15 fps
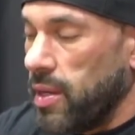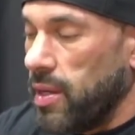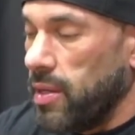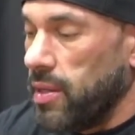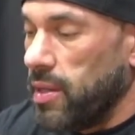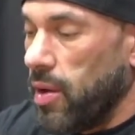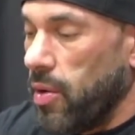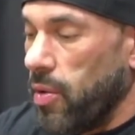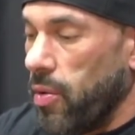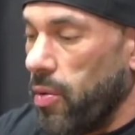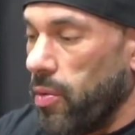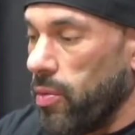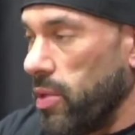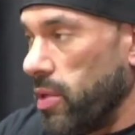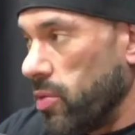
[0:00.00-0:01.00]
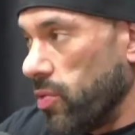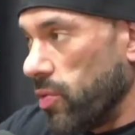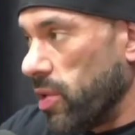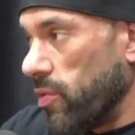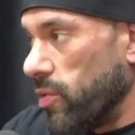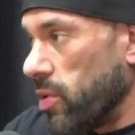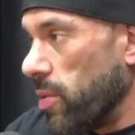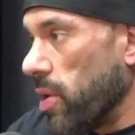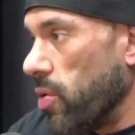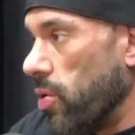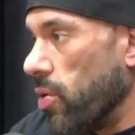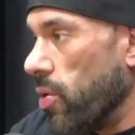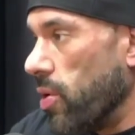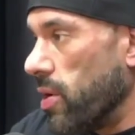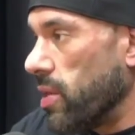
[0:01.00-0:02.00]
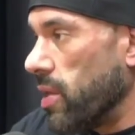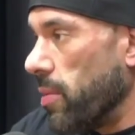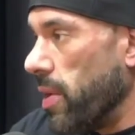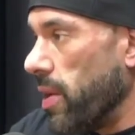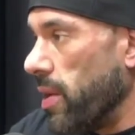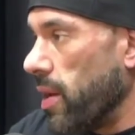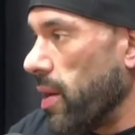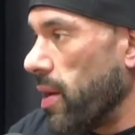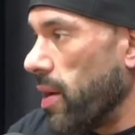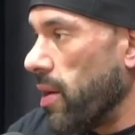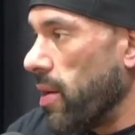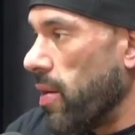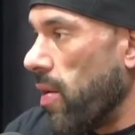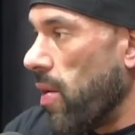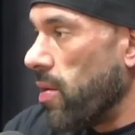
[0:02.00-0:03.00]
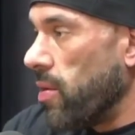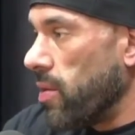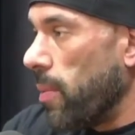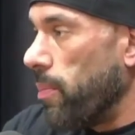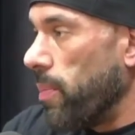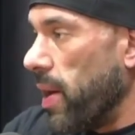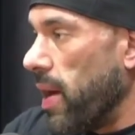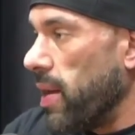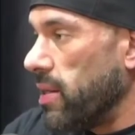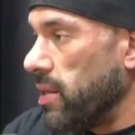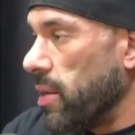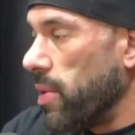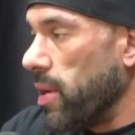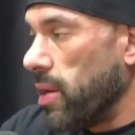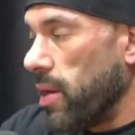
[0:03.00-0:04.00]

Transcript: Então, isso você viu também com o Yoha também, né, cara? É, Na Yoha pele, também, é,